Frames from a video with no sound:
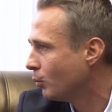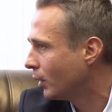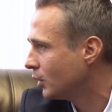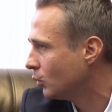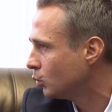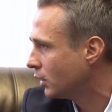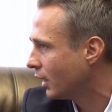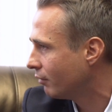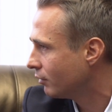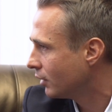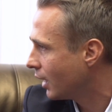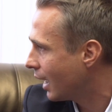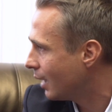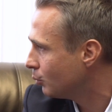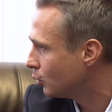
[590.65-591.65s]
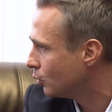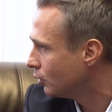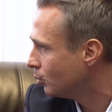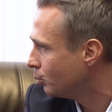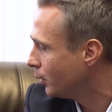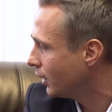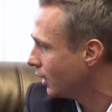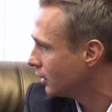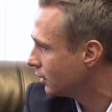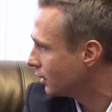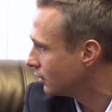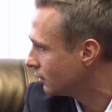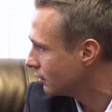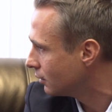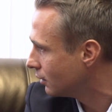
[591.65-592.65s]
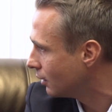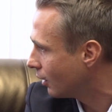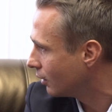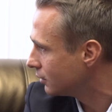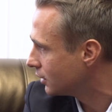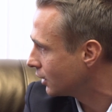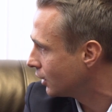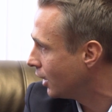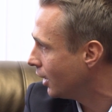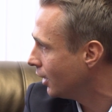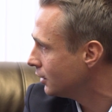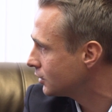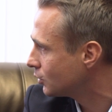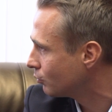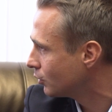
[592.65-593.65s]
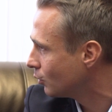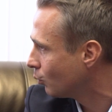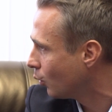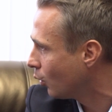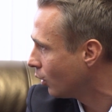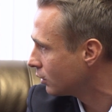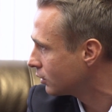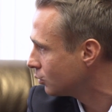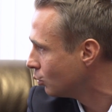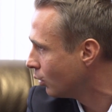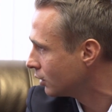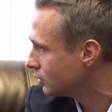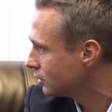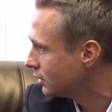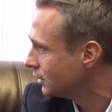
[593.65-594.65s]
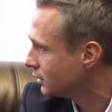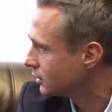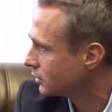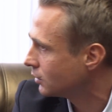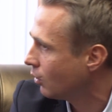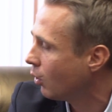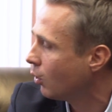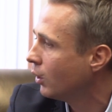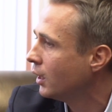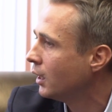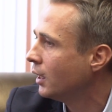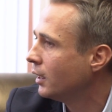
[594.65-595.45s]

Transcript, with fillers: Почему образование не стоит во главе? Это должно было сократить разницу.